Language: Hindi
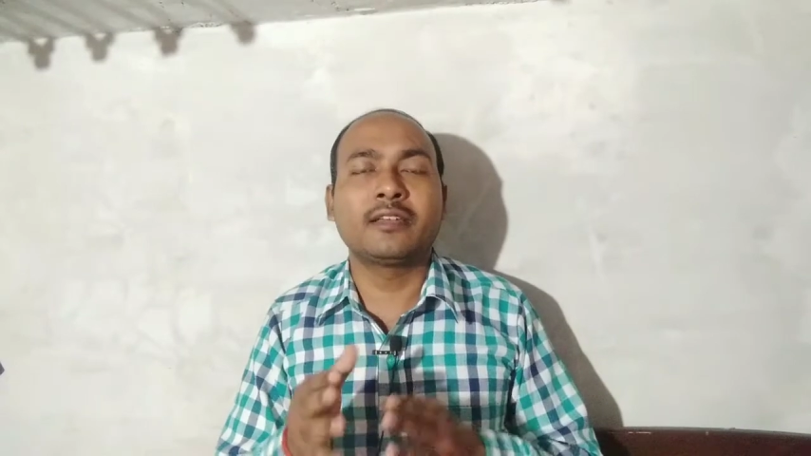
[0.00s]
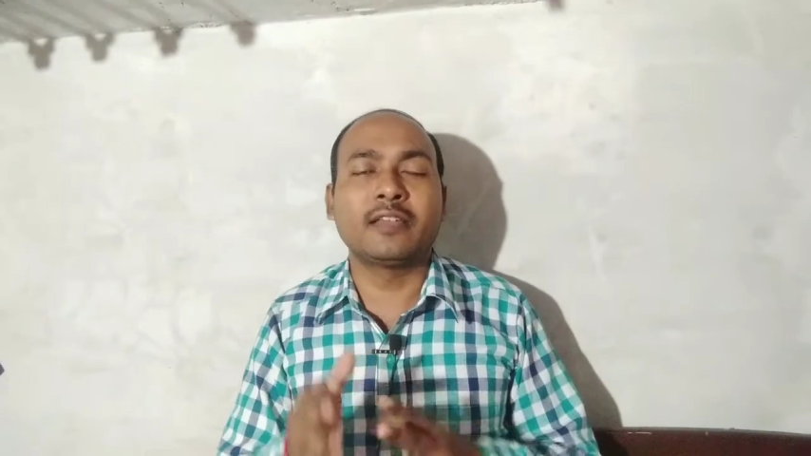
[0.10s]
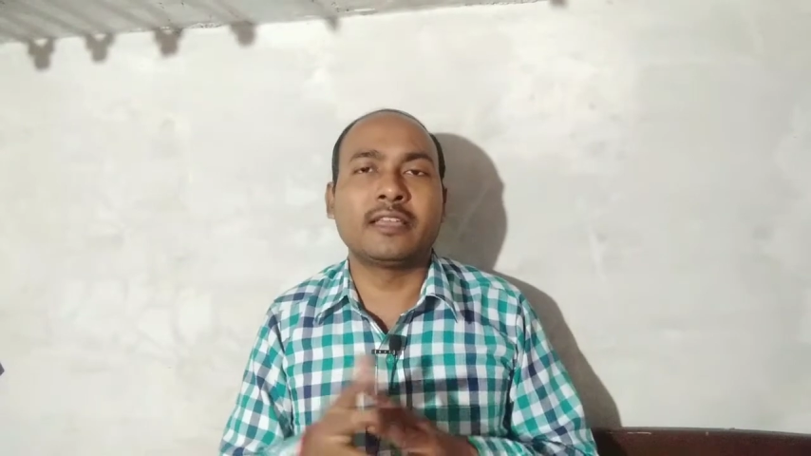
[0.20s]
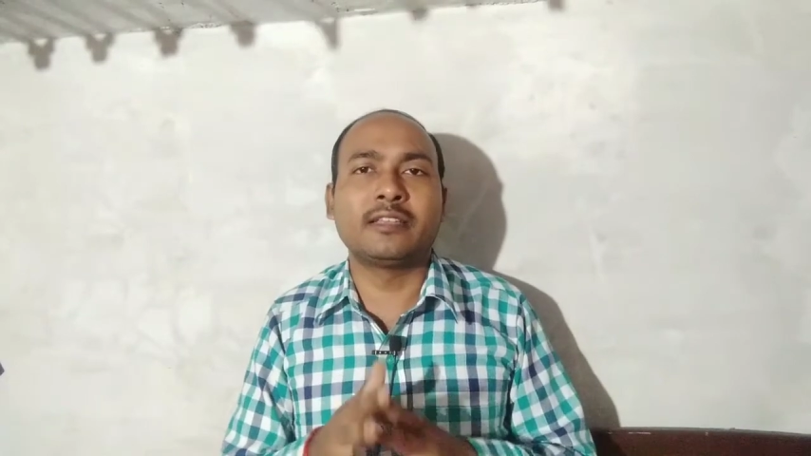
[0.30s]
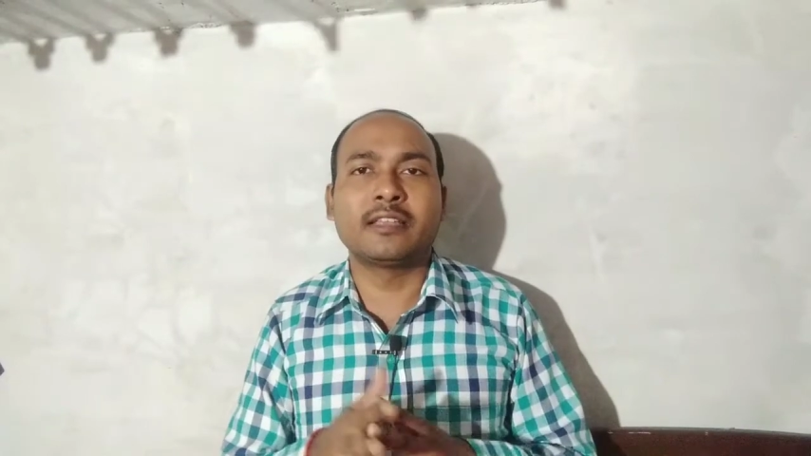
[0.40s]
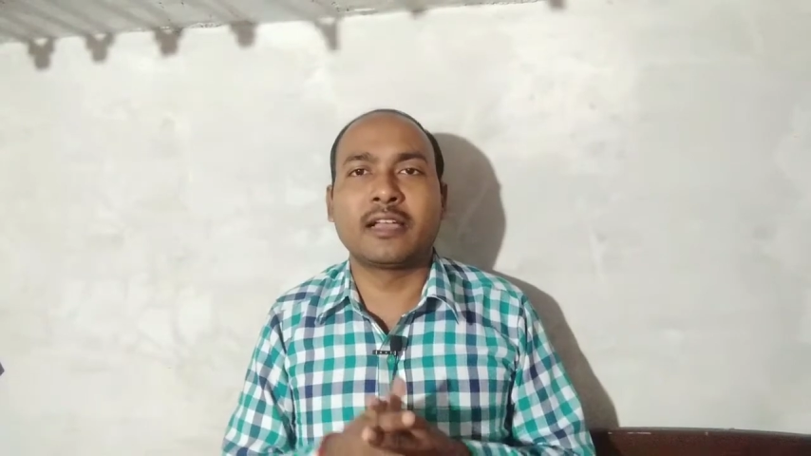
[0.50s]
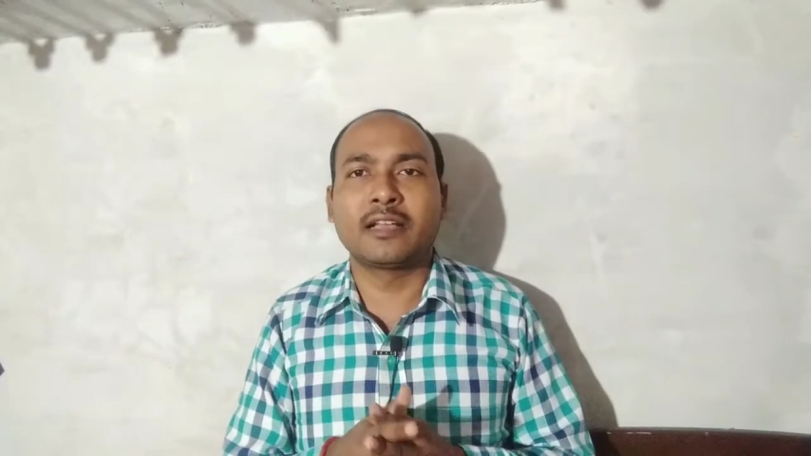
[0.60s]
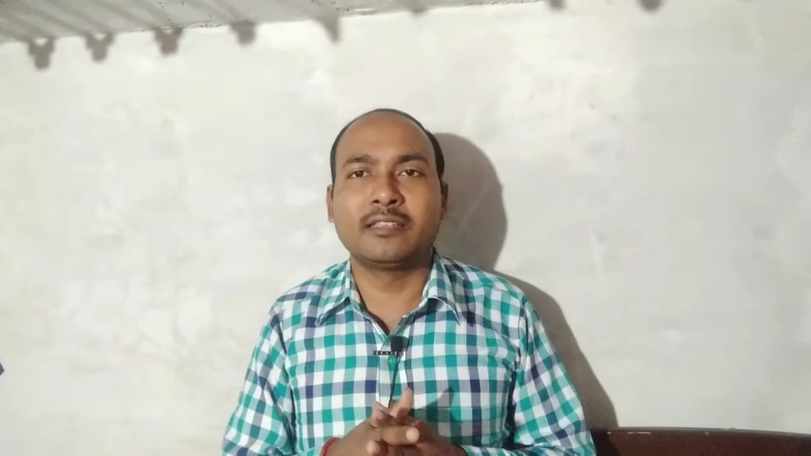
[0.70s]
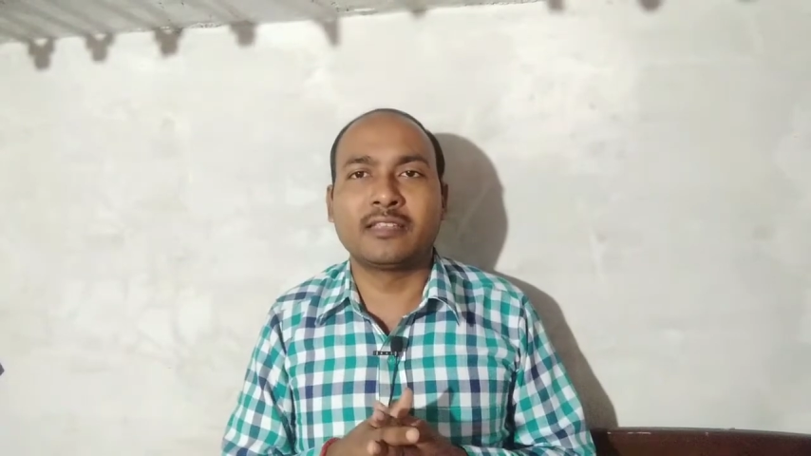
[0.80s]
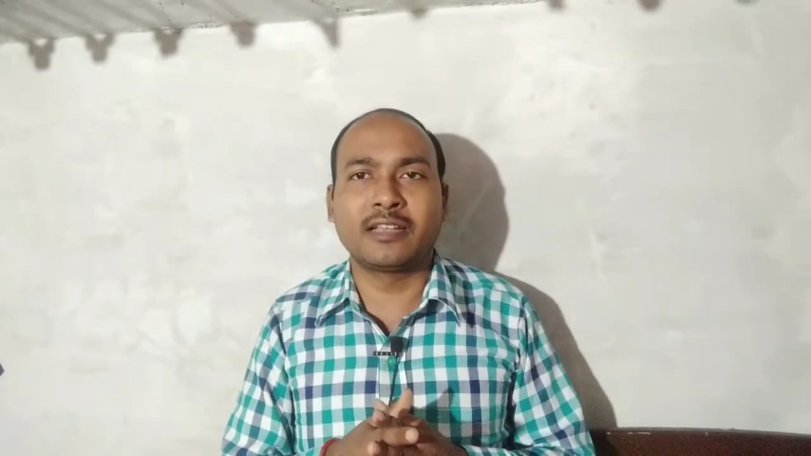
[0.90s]
नहीं
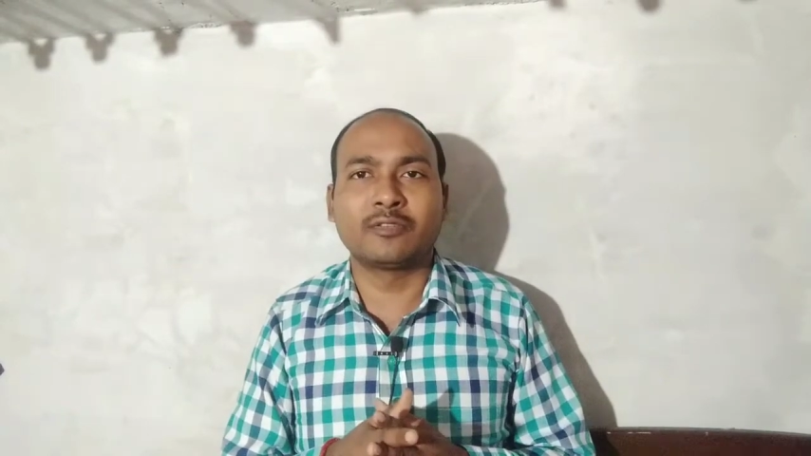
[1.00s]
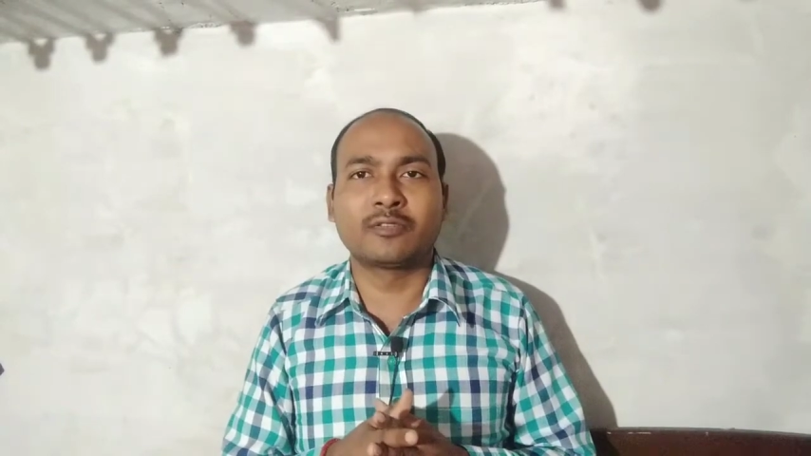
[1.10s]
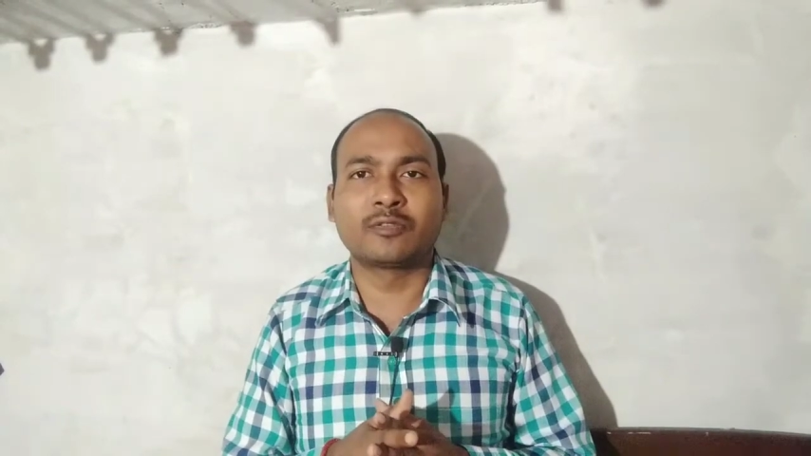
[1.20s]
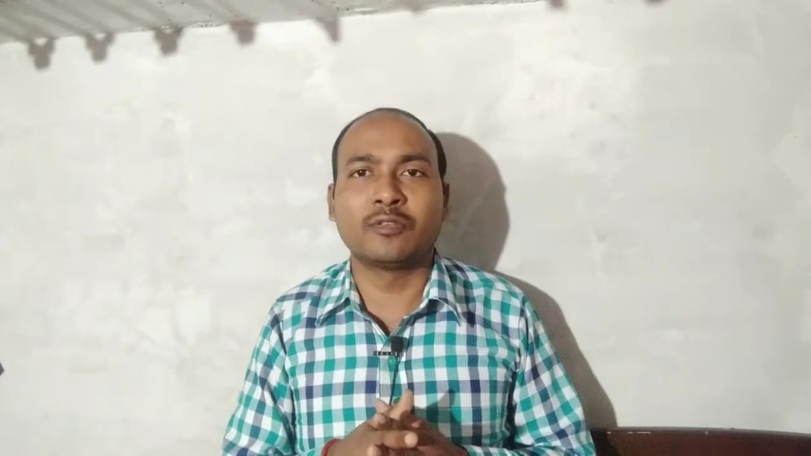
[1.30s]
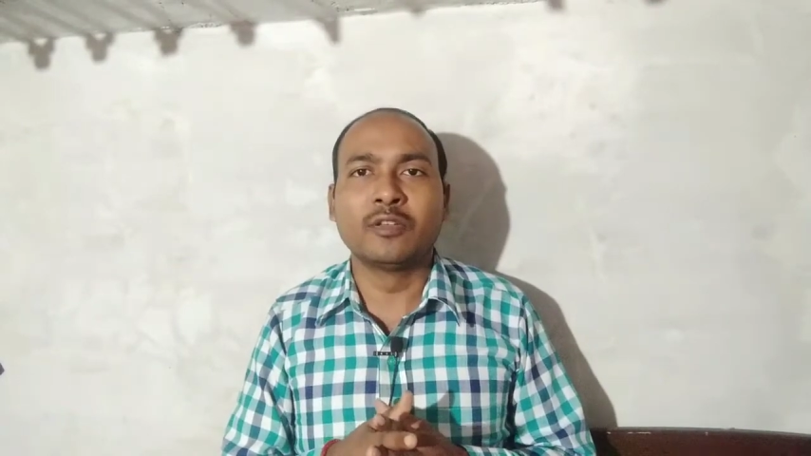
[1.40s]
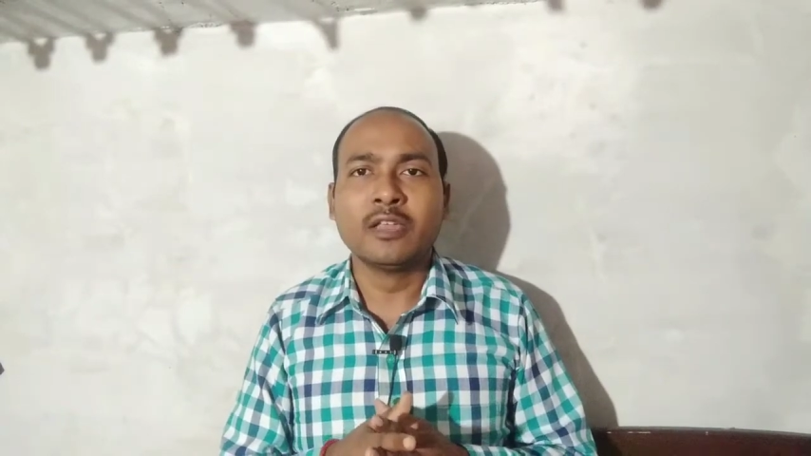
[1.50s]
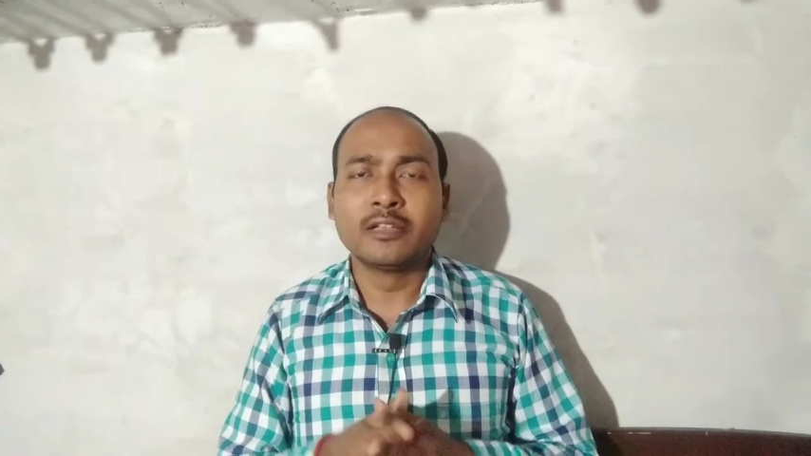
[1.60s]
जाएगा जी हाँ दोस्तों